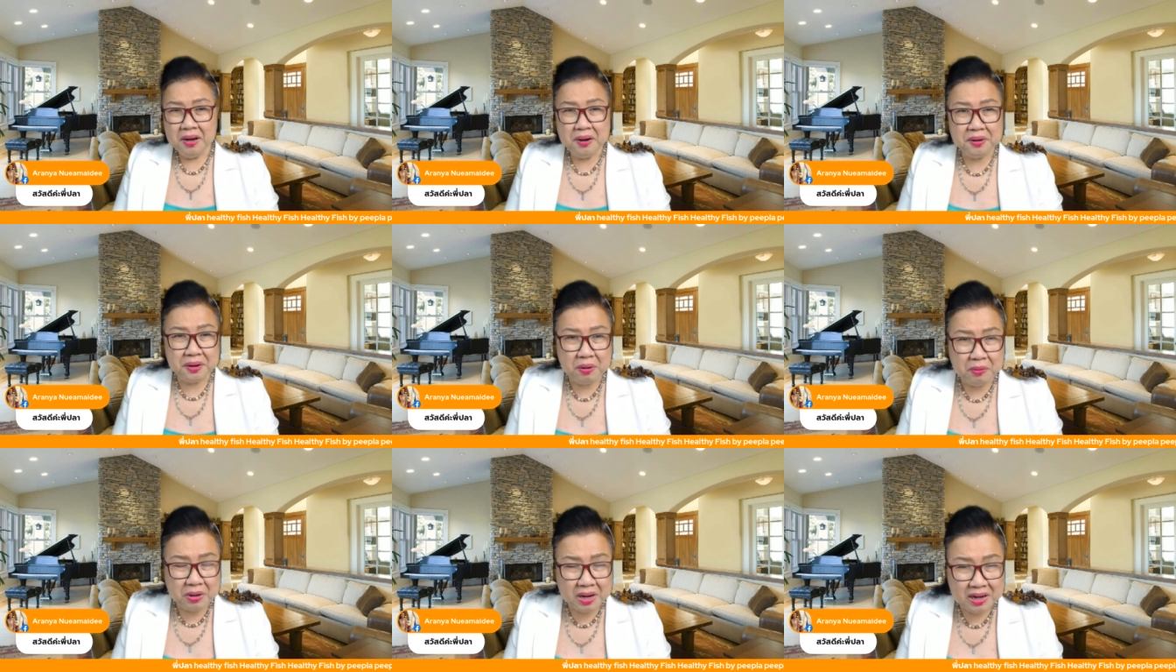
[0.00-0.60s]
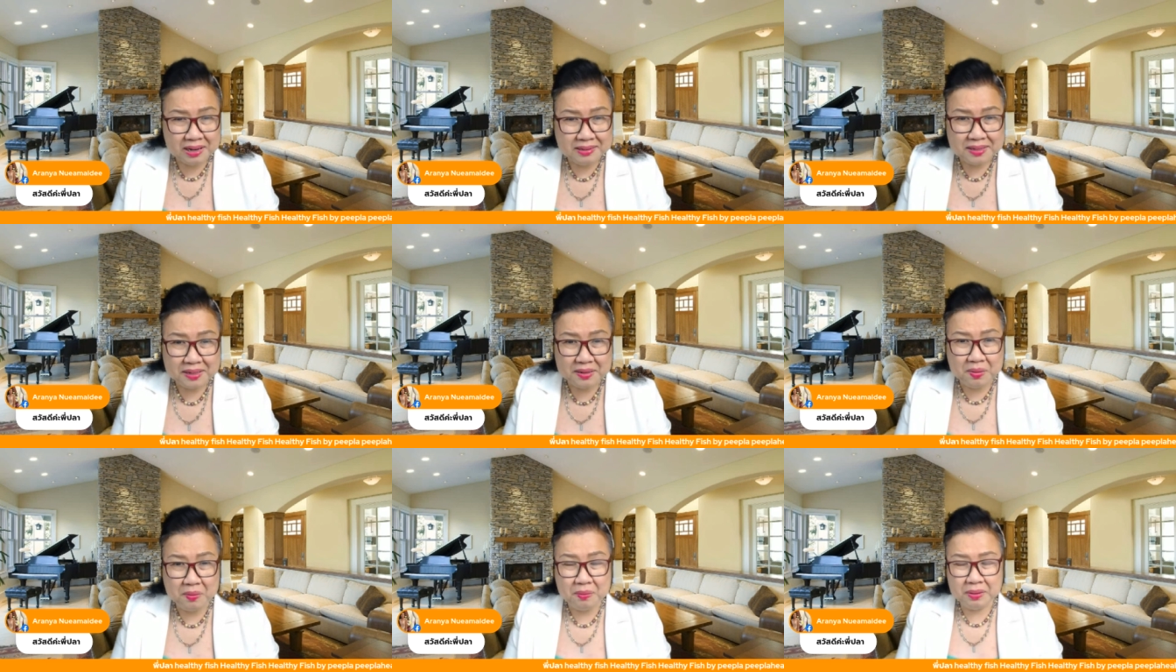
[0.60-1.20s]
เรากำลังจะ
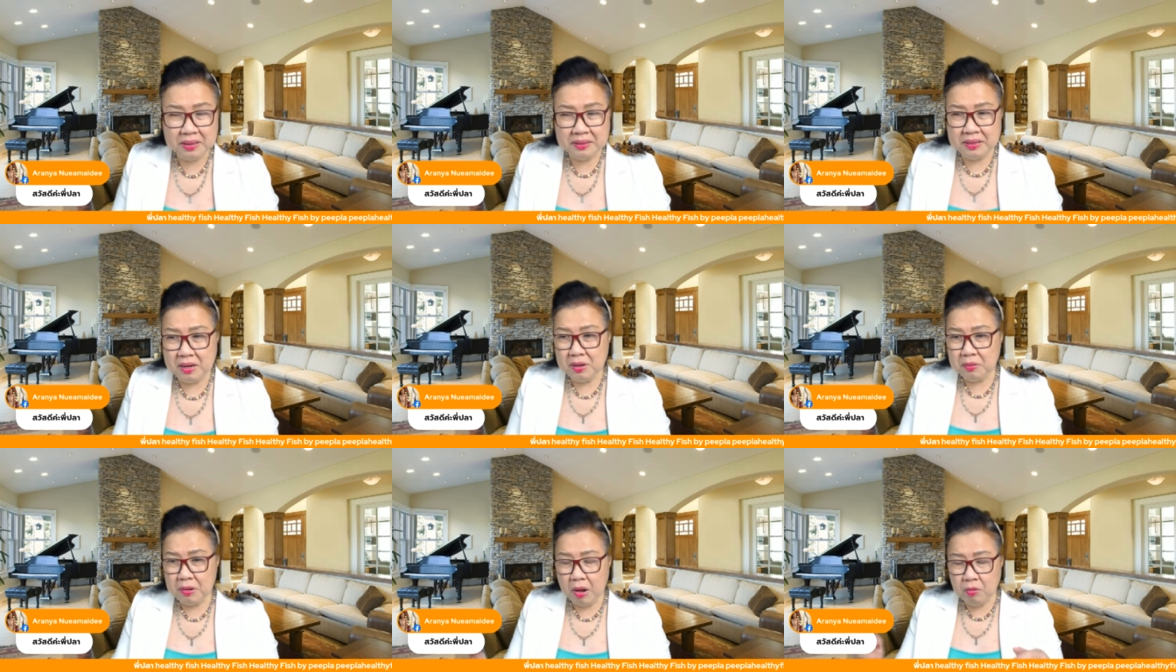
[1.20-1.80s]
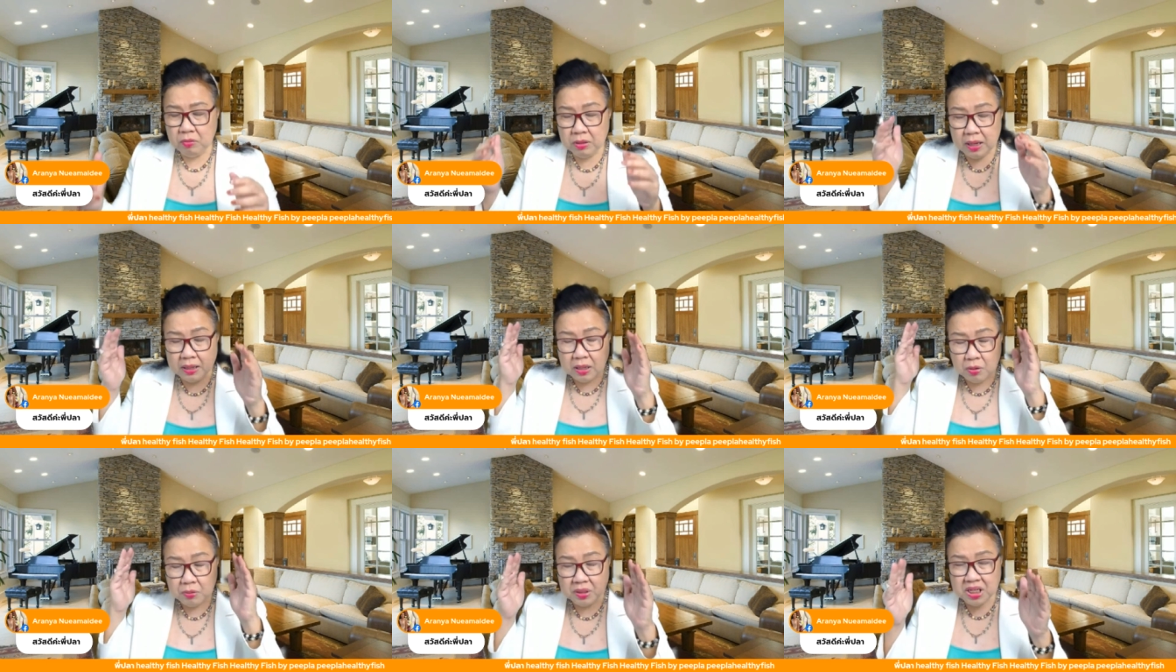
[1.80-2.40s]
นอนแต่เราเอานั่น
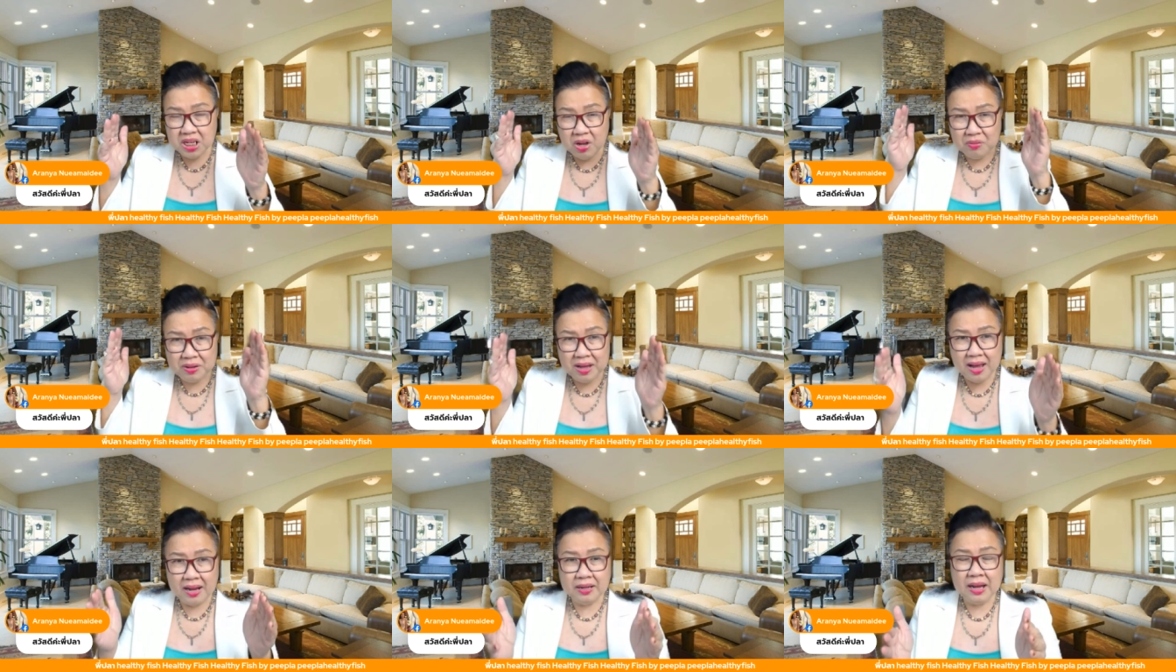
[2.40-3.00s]
เอานี่เอางาน